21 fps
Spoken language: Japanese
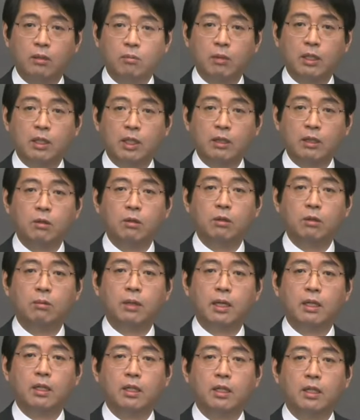まあ、例え
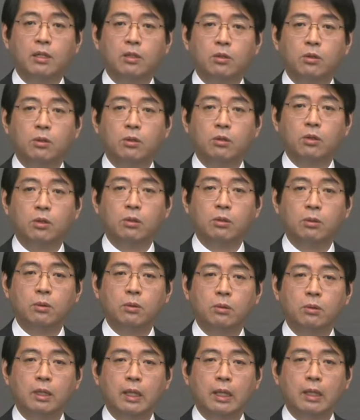ばそういう
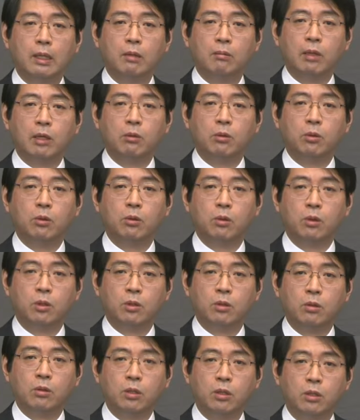ふうなことを
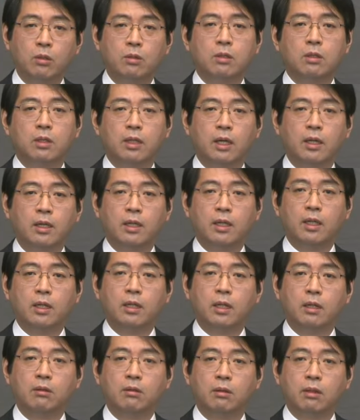一つ一つ考え
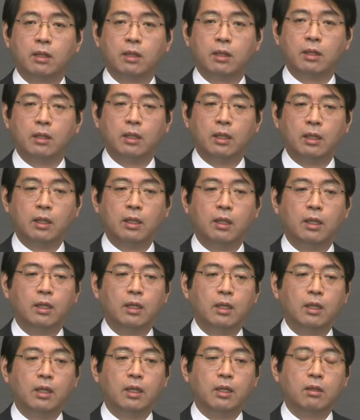ていく中で
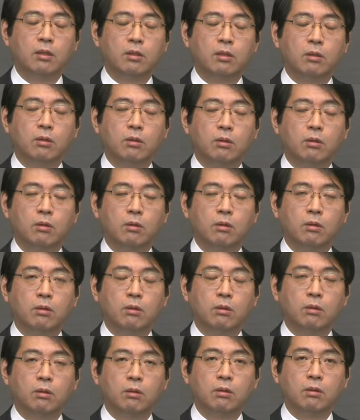そ
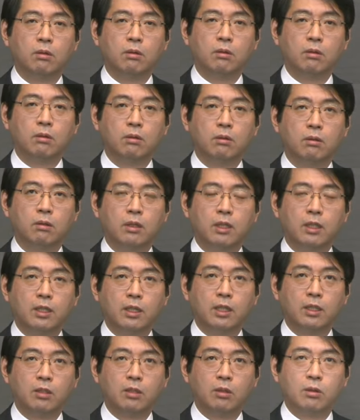の仮
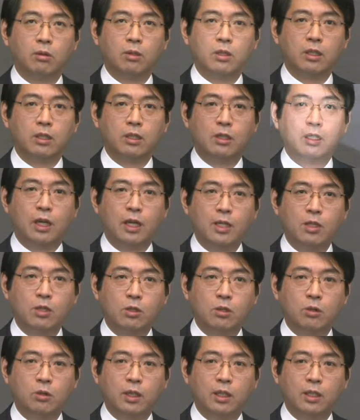説とし反
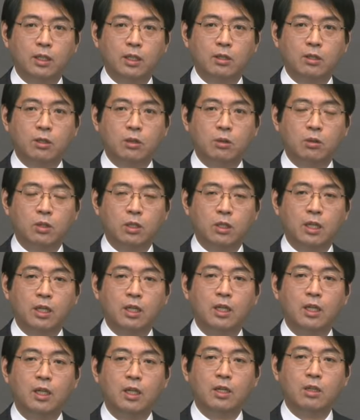証仮説とし
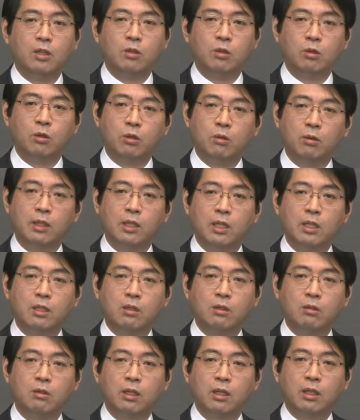て非常に私
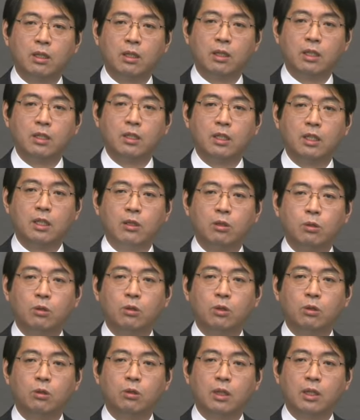の中で説
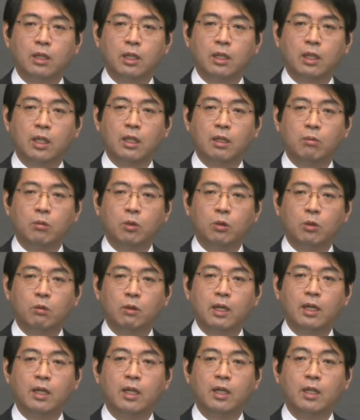得力が高いもの
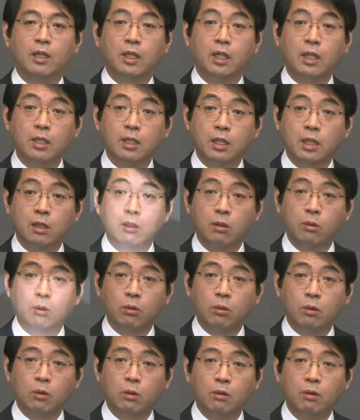は現在の
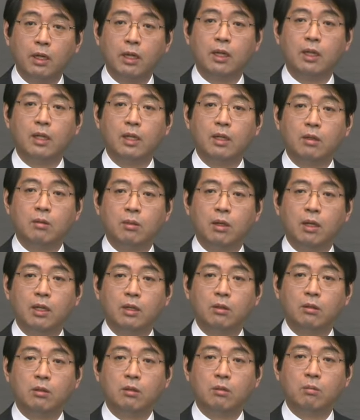ところはあ
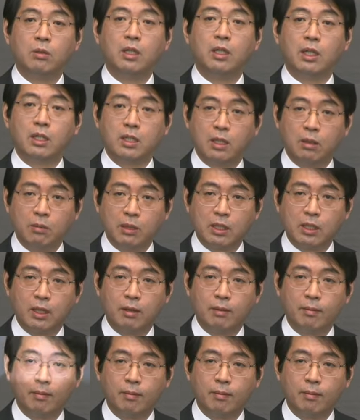の見出してません。